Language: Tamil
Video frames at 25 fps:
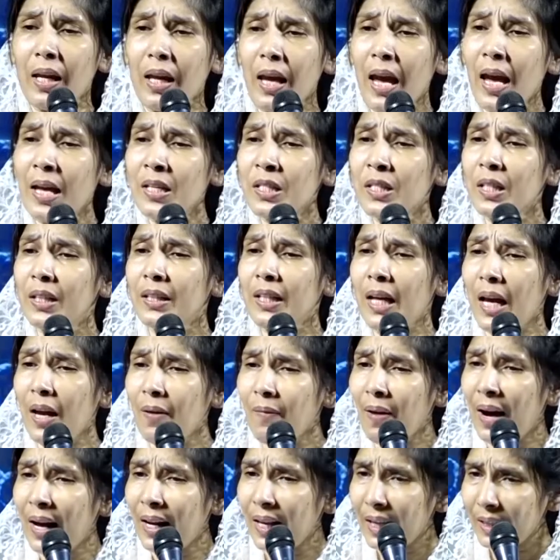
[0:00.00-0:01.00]
ஏசு
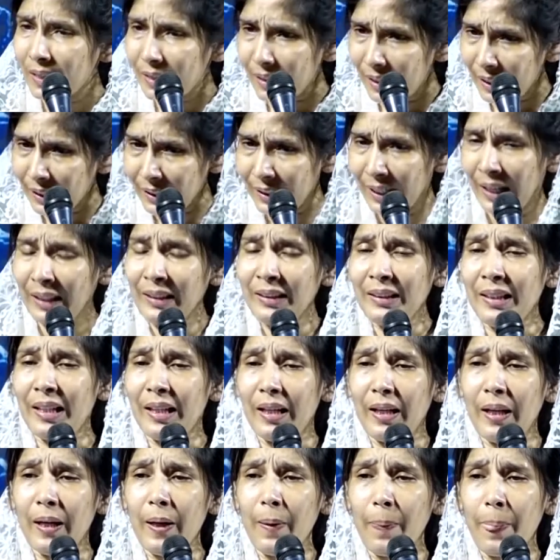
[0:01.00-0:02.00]
தேவாலயத்தில் கண்டு
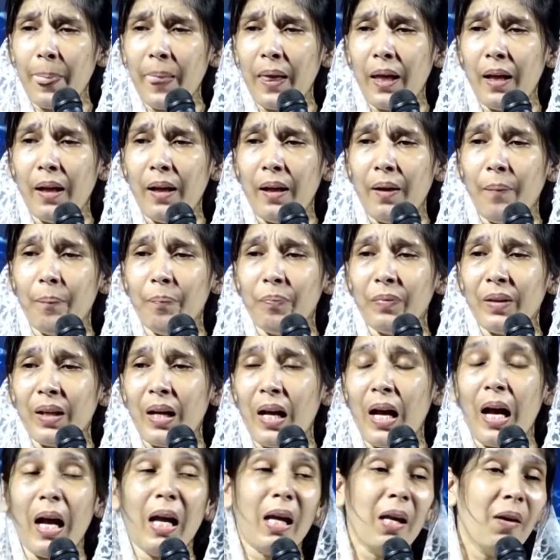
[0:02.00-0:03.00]

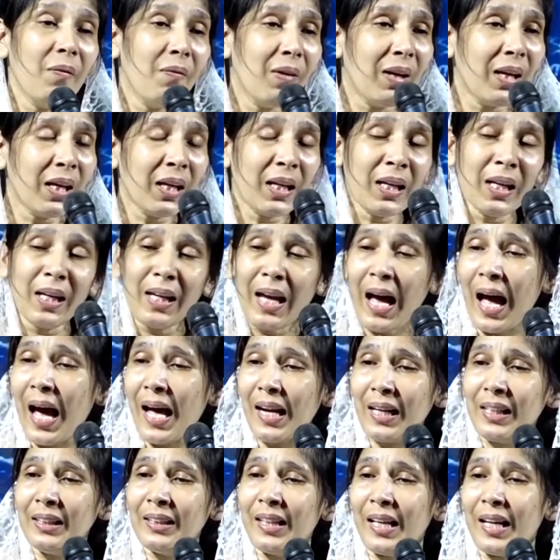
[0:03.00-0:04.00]
இவனுக்கு
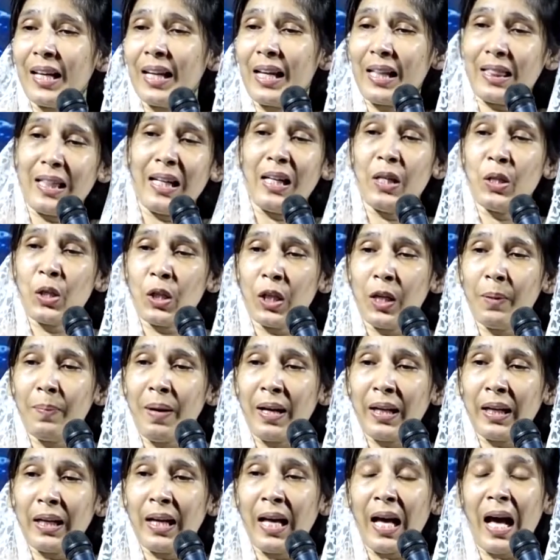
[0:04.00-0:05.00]
யாருன்னு தெரியல தன்னை
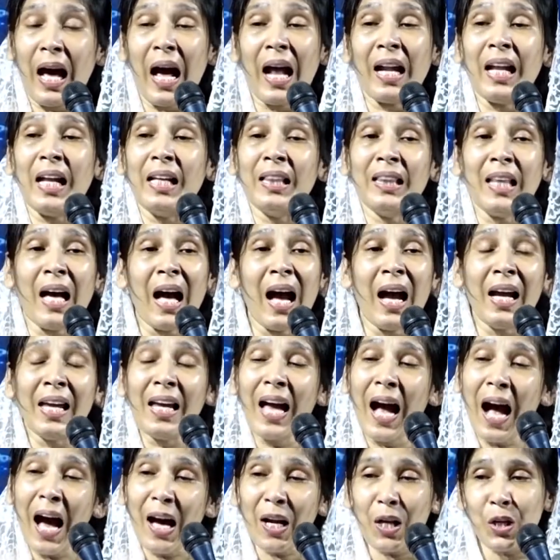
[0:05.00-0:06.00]
சுகமாக்கின ஆனால் தான்
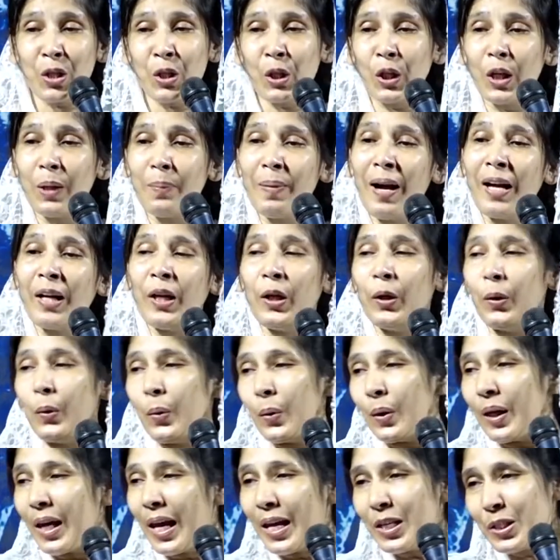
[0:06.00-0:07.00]
யாரை
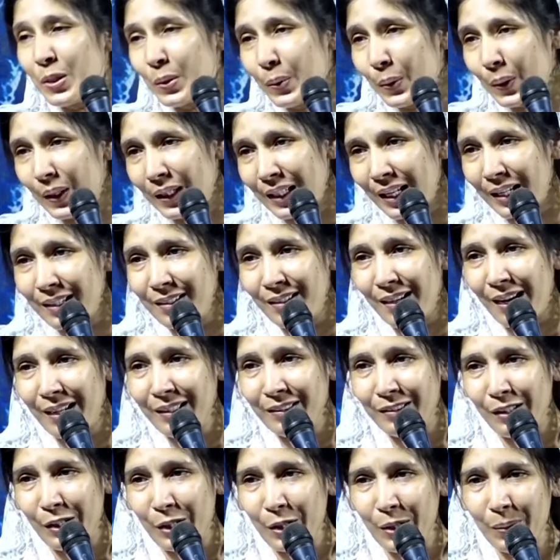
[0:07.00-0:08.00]
சுகமாக்கினோன்னு இயேசுக்கு
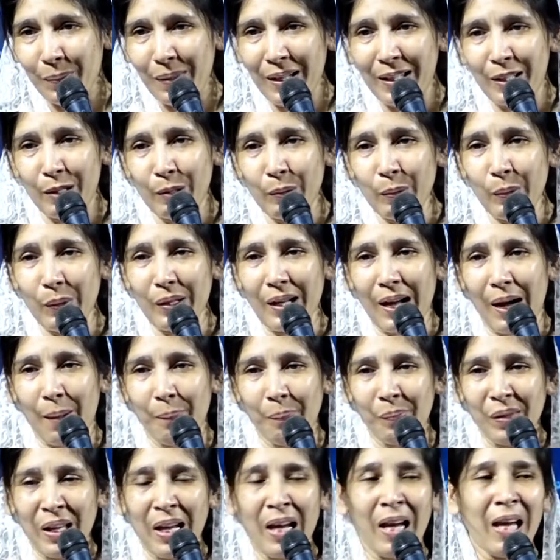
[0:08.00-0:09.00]
நன்றாய் தெரியும் அல்லூயாம்
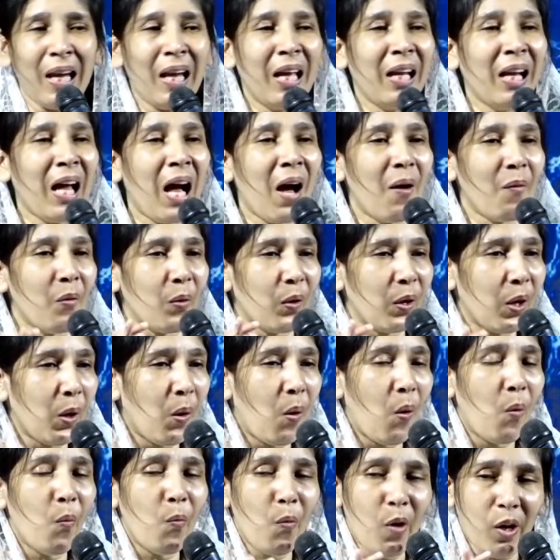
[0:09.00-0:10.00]
ஏன்னா அவருடைய
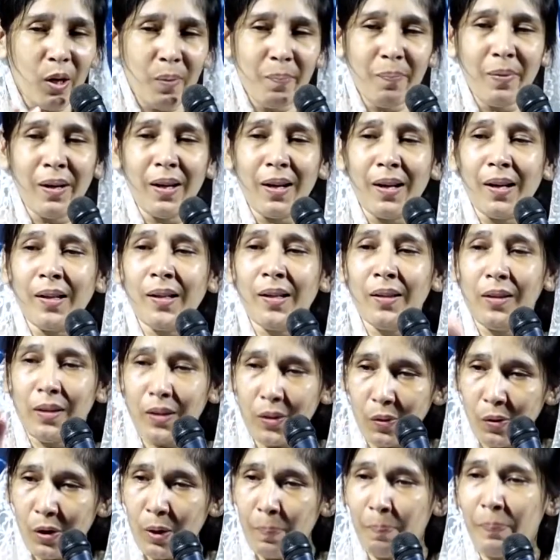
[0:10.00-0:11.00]
ஒவ்வொரு
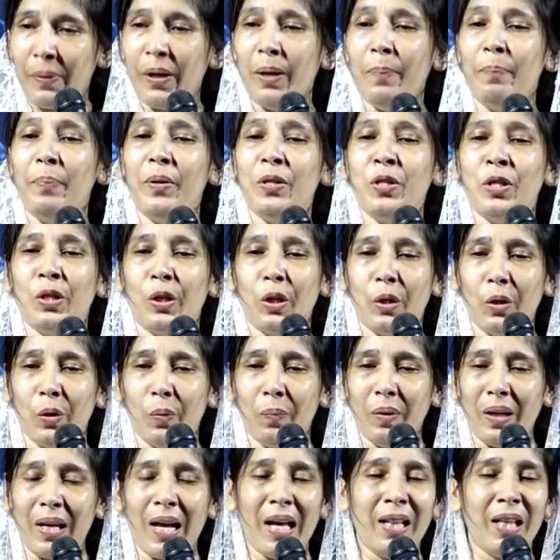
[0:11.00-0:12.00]
மிரக்களுக்கும் ஒரு பர்பஸ்
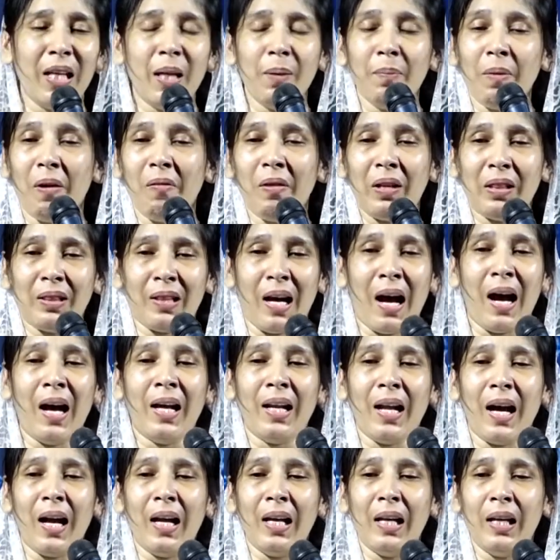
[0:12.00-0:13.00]
இருக்கும் எதையும் அவர்
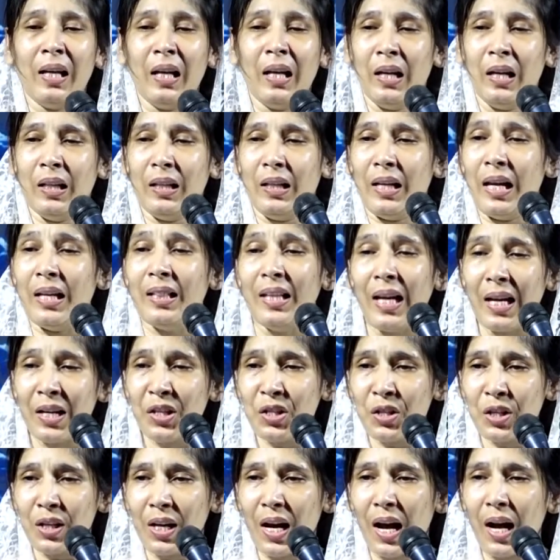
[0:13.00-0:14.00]
தானாய்
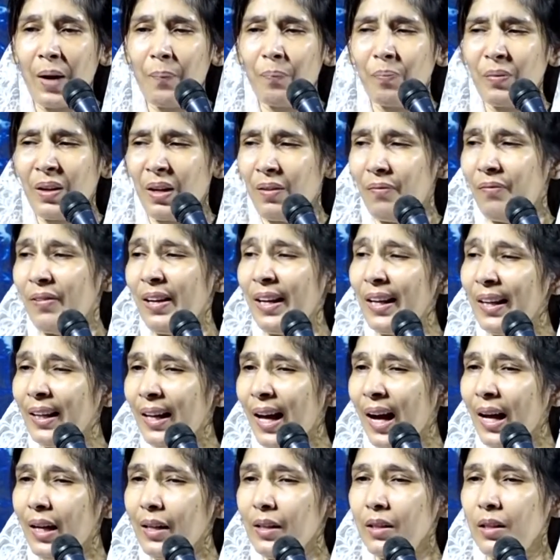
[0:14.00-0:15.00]
எதேச்சியாய்
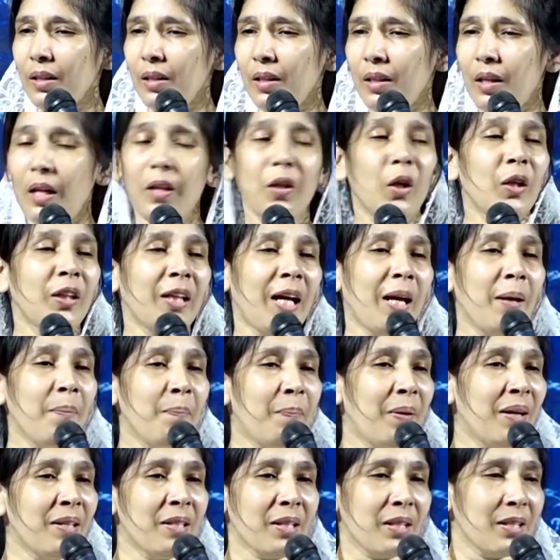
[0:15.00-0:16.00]
வீணாய் ஏதோ டைம்
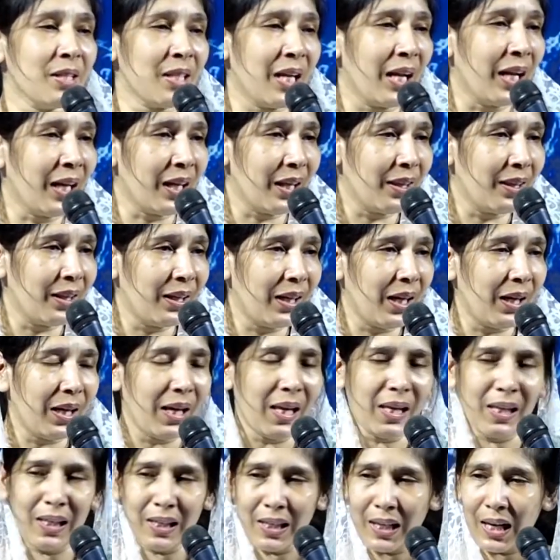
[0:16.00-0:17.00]
பாஸுக்கு இல்லை
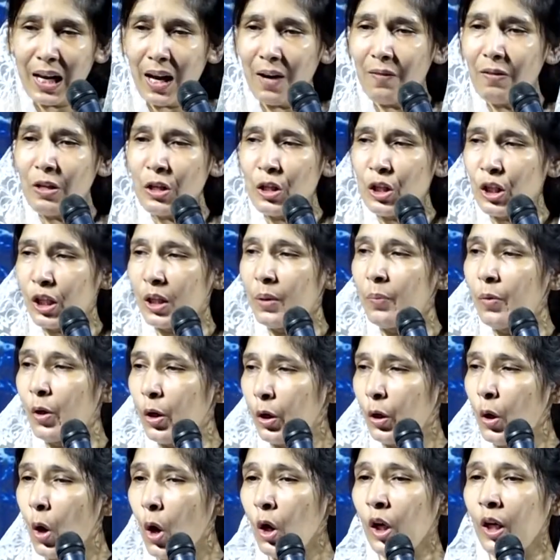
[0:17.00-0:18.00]
எல்லாவற்றுக்கும் ஒரு
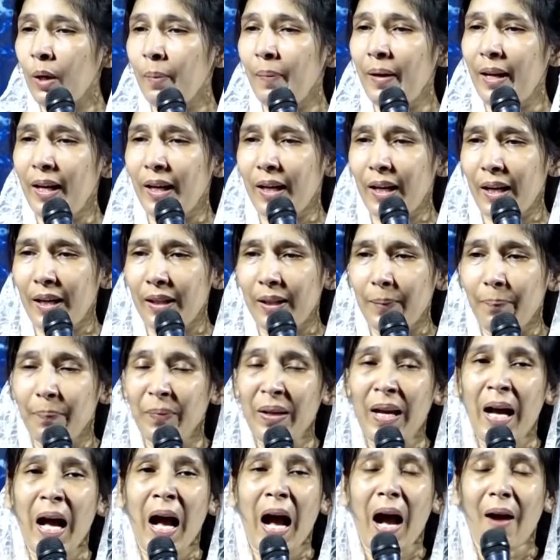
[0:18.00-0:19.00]
நோக்கம் இருக்கிறது
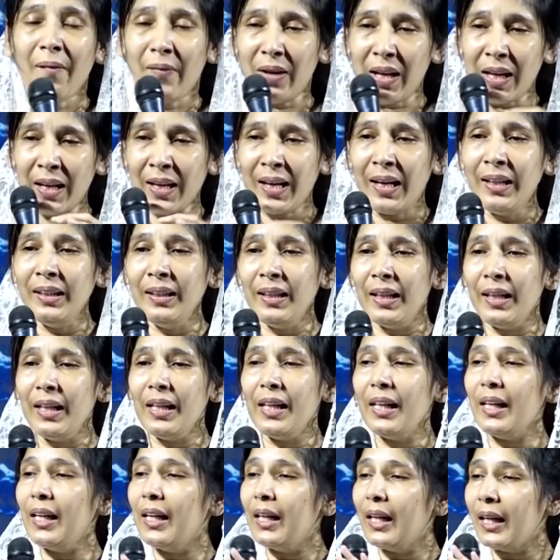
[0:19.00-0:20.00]
அவனை கண்டு
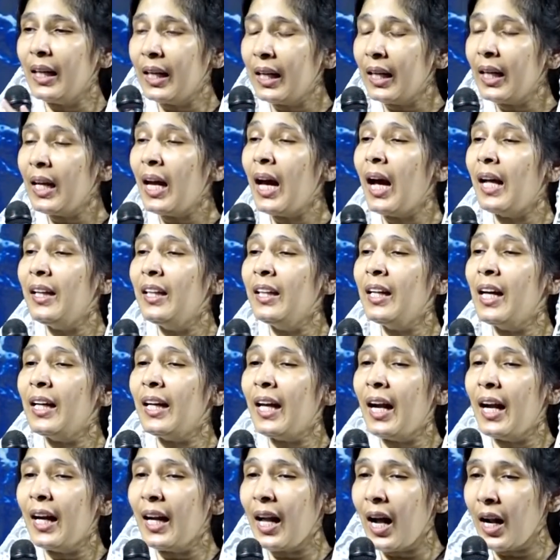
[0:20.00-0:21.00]
இனி அதிக
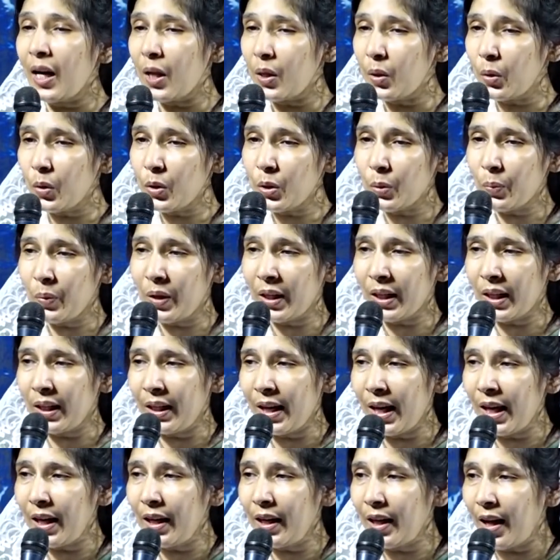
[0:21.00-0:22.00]
கேடானது ஒன்று உனக்கு
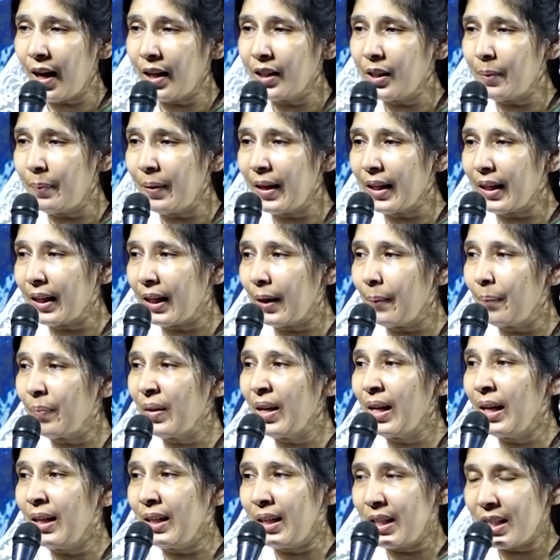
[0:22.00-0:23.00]
நேரிடாதபடிக்கு
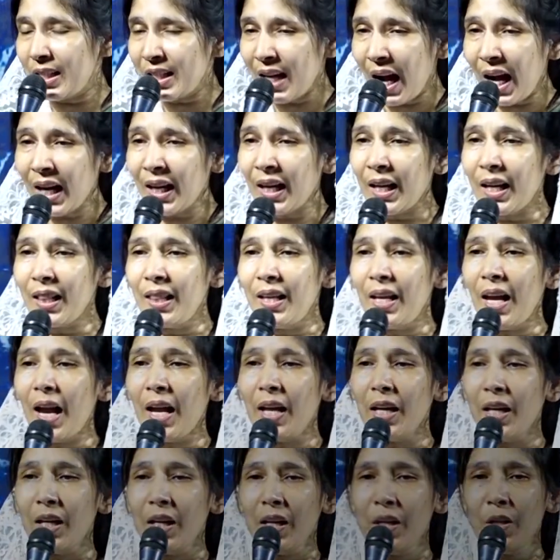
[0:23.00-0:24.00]
நீ
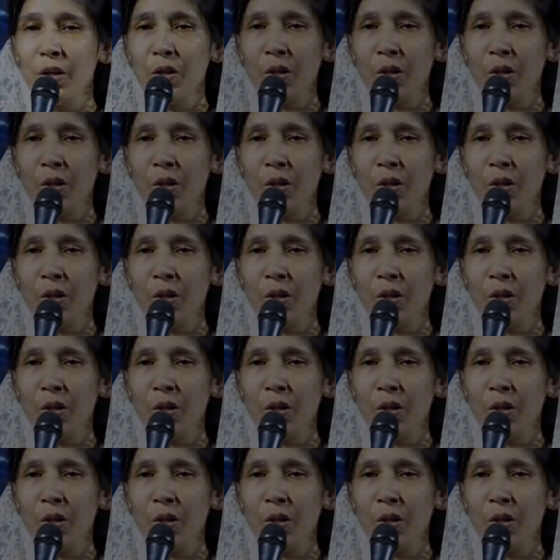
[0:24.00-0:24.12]
ஜாக்கிரதையாக இரு என்று